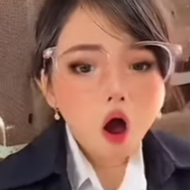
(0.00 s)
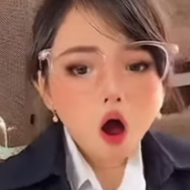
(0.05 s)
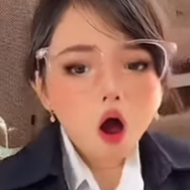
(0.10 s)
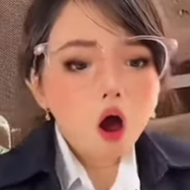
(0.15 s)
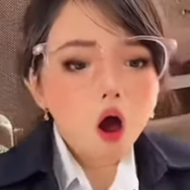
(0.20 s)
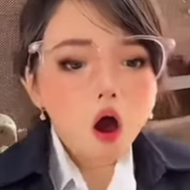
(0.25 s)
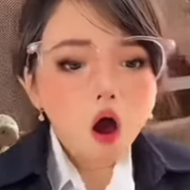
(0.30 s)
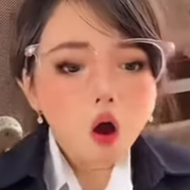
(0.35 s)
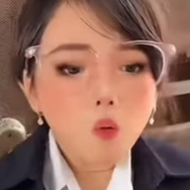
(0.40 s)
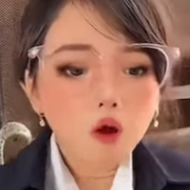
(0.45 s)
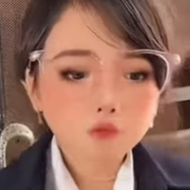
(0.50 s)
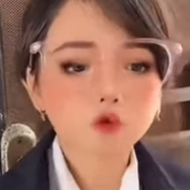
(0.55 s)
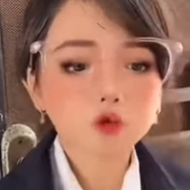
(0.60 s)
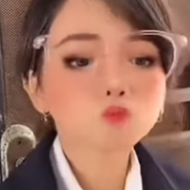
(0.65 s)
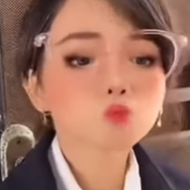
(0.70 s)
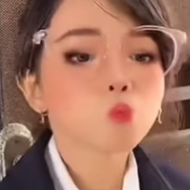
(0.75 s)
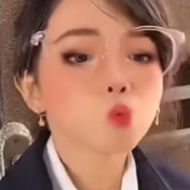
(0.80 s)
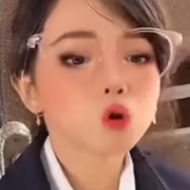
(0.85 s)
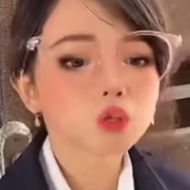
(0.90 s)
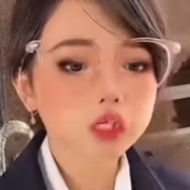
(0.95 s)
Buat
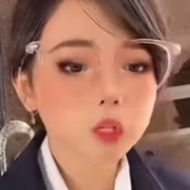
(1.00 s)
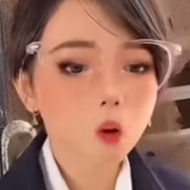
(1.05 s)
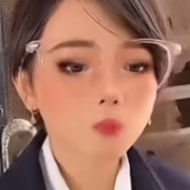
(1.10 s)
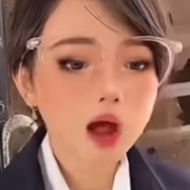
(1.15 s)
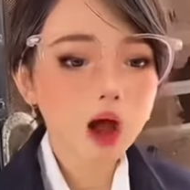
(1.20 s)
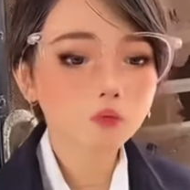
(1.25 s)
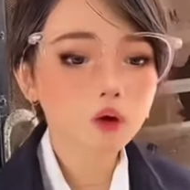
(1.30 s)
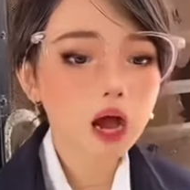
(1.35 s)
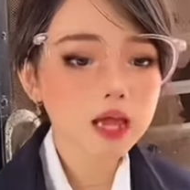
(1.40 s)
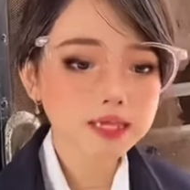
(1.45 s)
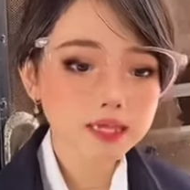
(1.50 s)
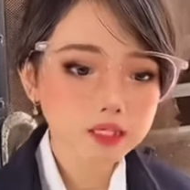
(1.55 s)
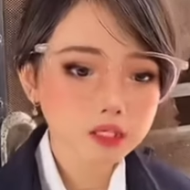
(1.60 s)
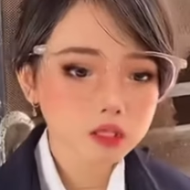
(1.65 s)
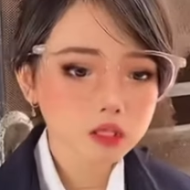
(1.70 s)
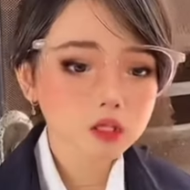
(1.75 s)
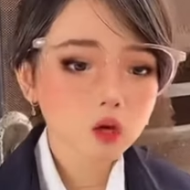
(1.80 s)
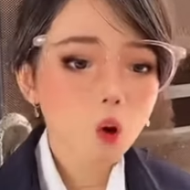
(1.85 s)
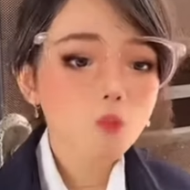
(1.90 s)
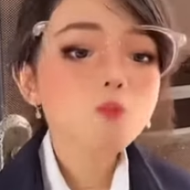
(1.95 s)
murid-murid yang lain,
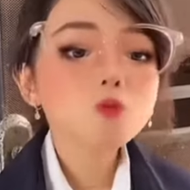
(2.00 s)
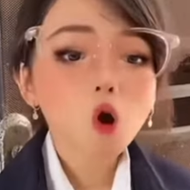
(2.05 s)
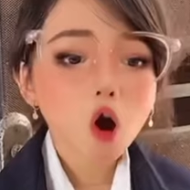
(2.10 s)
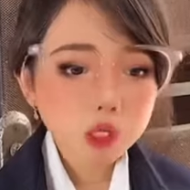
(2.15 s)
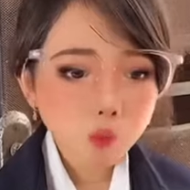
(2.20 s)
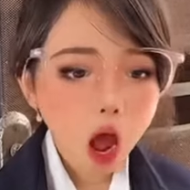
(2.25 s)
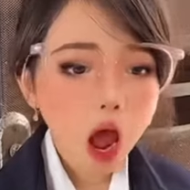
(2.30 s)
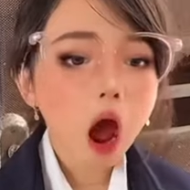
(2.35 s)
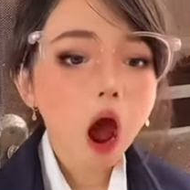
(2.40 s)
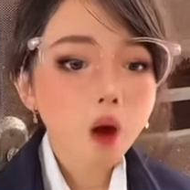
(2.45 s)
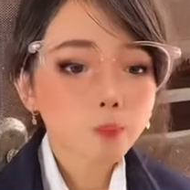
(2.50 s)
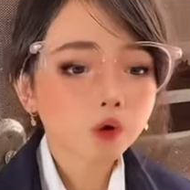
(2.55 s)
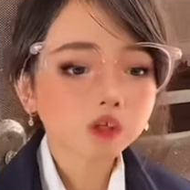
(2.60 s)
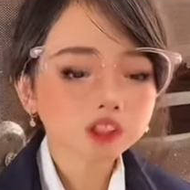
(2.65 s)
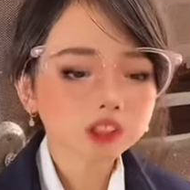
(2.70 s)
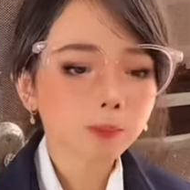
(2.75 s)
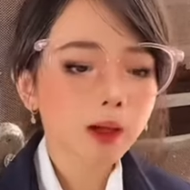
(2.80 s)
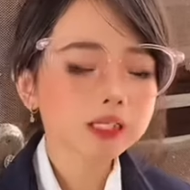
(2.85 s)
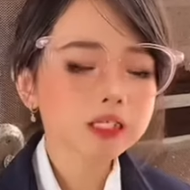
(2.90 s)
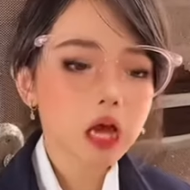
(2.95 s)
contohlah murid
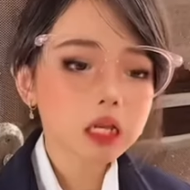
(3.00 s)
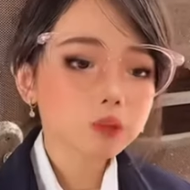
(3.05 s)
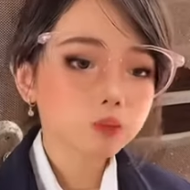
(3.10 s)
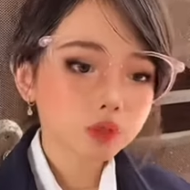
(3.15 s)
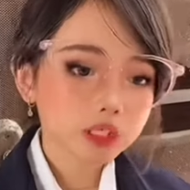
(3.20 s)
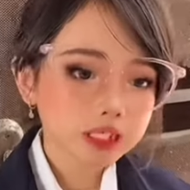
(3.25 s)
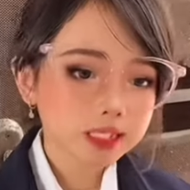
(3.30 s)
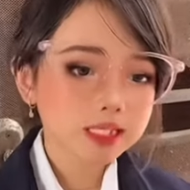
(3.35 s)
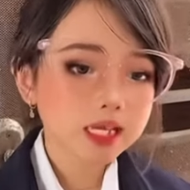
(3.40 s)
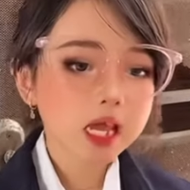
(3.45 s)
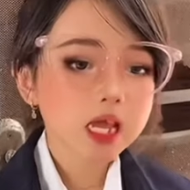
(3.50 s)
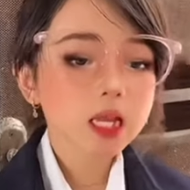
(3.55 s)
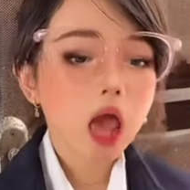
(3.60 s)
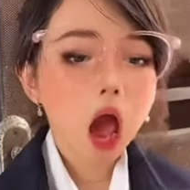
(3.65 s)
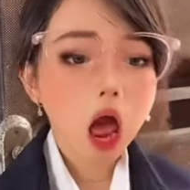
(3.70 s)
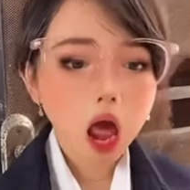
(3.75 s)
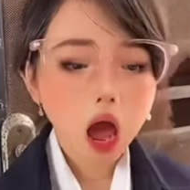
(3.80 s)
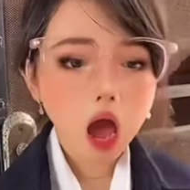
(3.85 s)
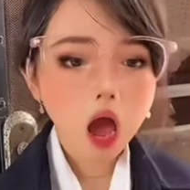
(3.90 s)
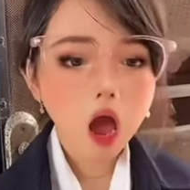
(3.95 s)
seperti Budi ini
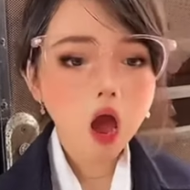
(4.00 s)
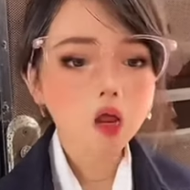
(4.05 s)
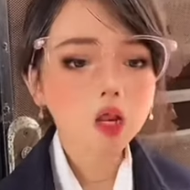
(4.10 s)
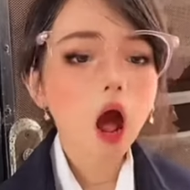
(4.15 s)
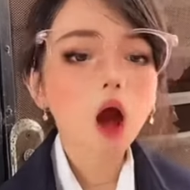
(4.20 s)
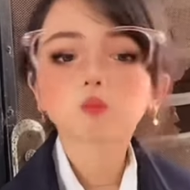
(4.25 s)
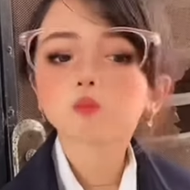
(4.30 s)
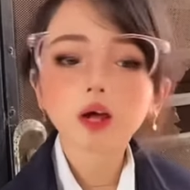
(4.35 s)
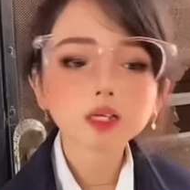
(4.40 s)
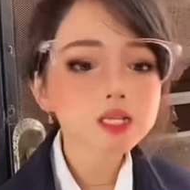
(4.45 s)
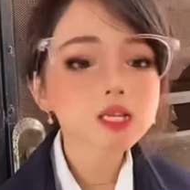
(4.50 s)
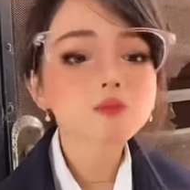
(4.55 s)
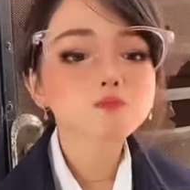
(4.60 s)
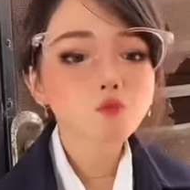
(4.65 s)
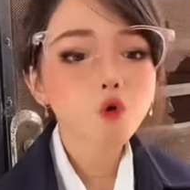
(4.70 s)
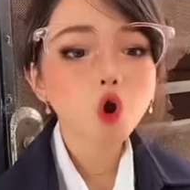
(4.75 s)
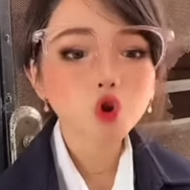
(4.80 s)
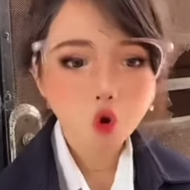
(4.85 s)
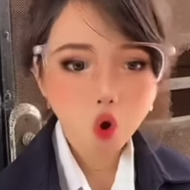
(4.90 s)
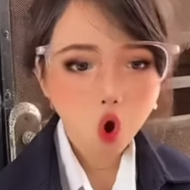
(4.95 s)
ya, jangan seperti
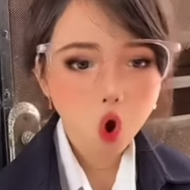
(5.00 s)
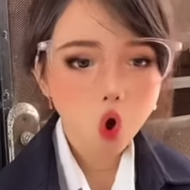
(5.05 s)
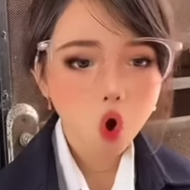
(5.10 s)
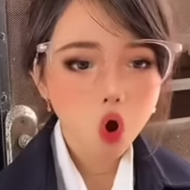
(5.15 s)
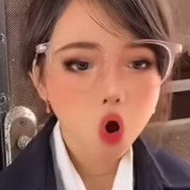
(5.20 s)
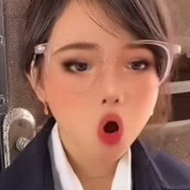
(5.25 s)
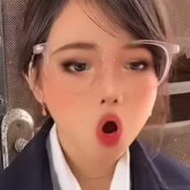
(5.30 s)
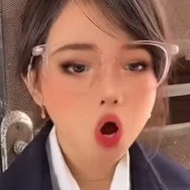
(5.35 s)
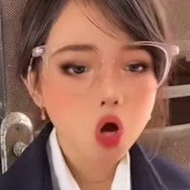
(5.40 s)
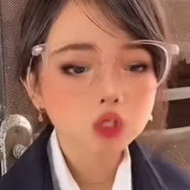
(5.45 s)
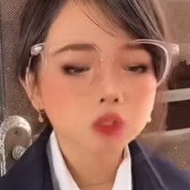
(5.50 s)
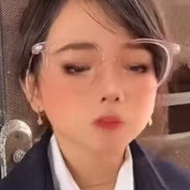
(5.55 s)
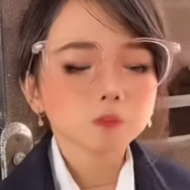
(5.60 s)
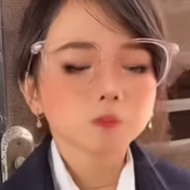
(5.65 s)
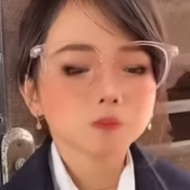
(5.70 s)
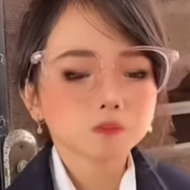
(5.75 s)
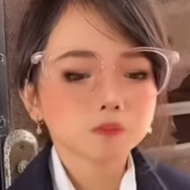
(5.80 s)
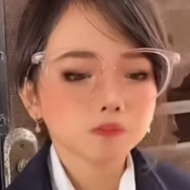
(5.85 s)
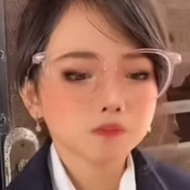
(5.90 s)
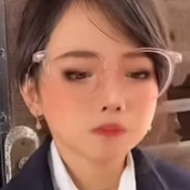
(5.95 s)
Tono.
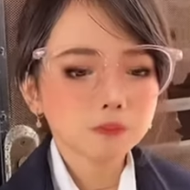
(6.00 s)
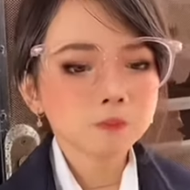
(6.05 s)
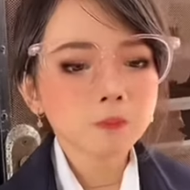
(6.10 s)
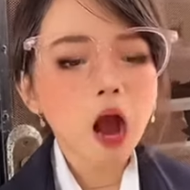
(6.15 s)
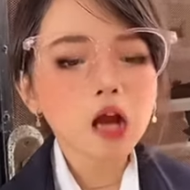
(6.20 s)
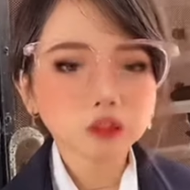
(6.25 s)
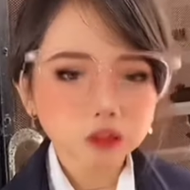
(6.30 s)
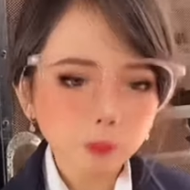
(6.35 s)
Makasih